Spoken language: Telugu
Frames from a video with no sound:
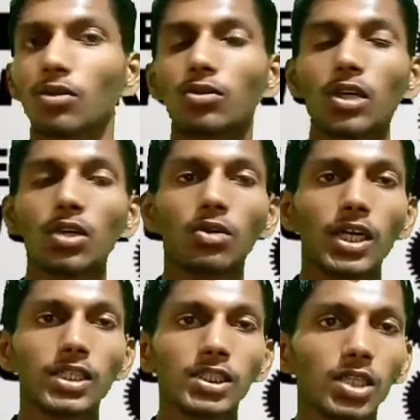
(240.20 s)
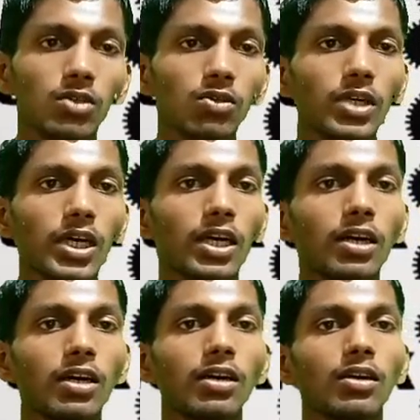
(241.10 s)
గూగుల్ కూడా అస్సలు కూడా
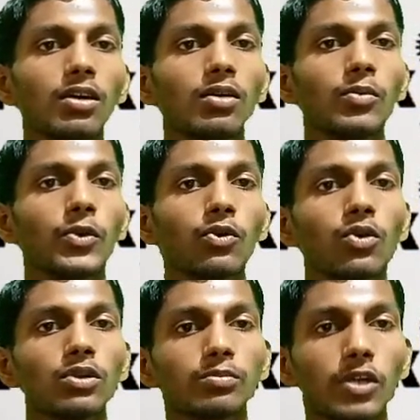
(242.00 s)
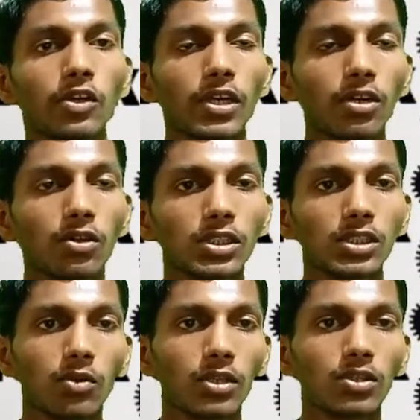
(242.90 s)
మీరు వేరే ఒక
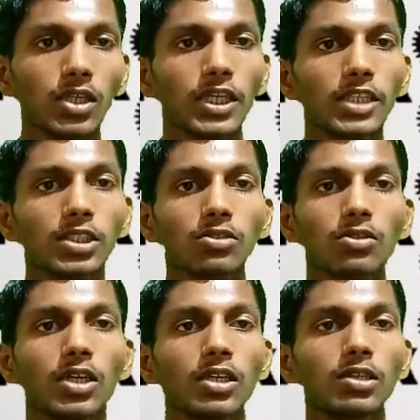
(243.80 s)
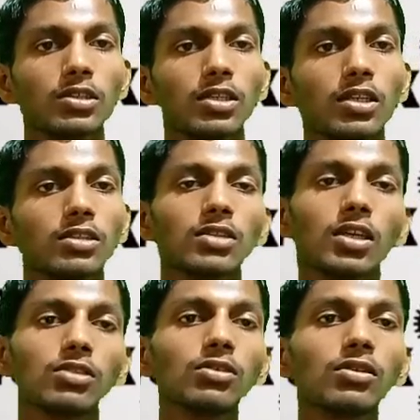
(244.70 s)
సర్వర్తో కనెక్ట్ చేసుకున్నారని
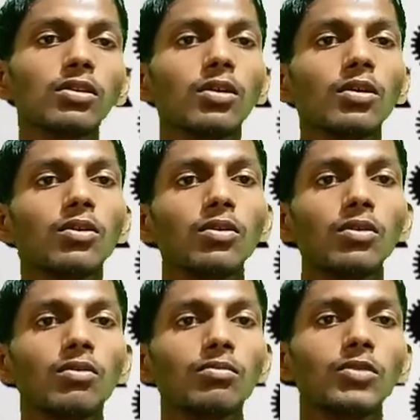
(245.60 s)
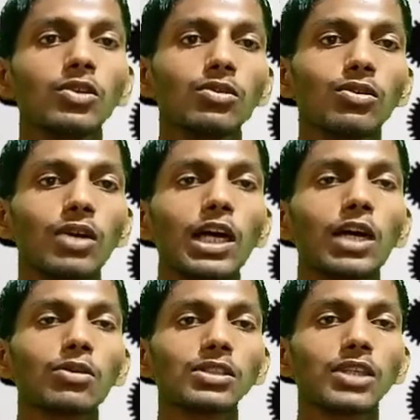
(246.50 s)
తెలియదు మీరు ఆ
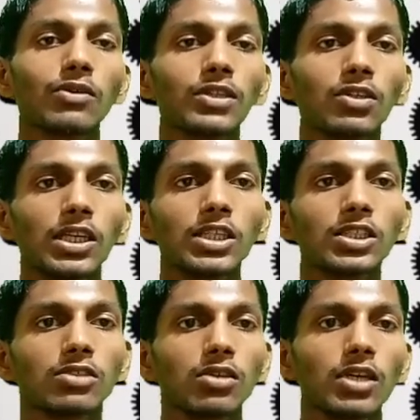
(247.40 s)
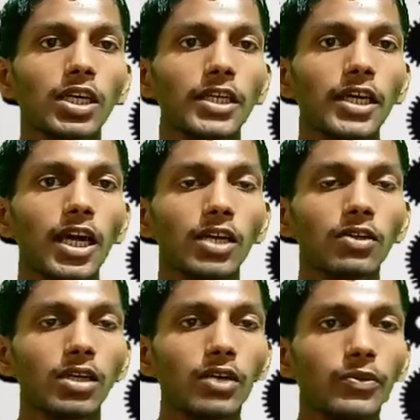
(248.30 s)
ఒక సర్వర్తో కనెక్ట్ చేసుకున్నారంటే
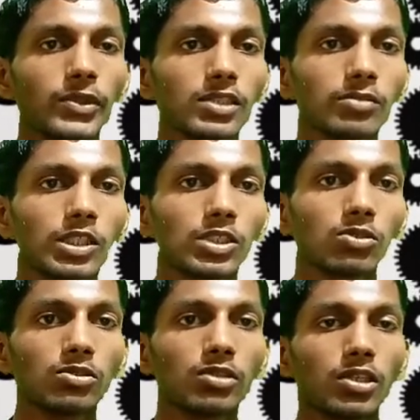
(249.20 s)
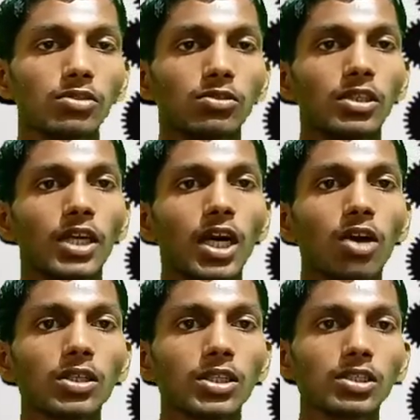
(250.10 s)
అడ్వర్టైజ్మెంట్స్ వస్తుంటాయి చూడండి ఆ
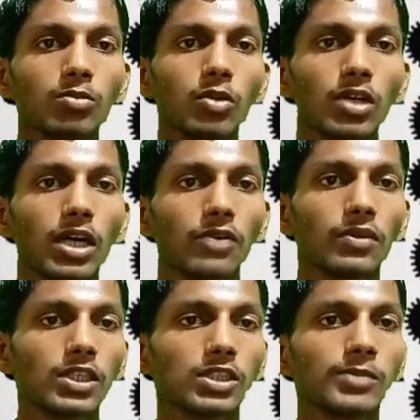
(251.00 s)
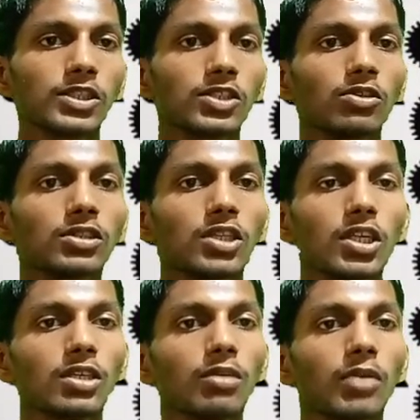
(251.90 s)
ఒక దేశం ఒక అడ్వర్టైజ్మెంట్స్
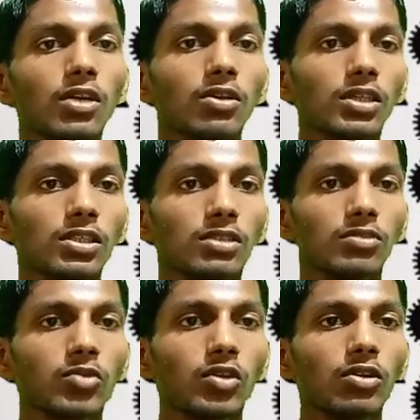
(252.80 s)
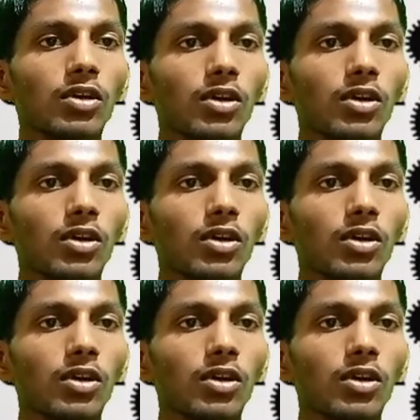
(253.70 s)
వస్తుంటాయి మన ఒక దేశంలో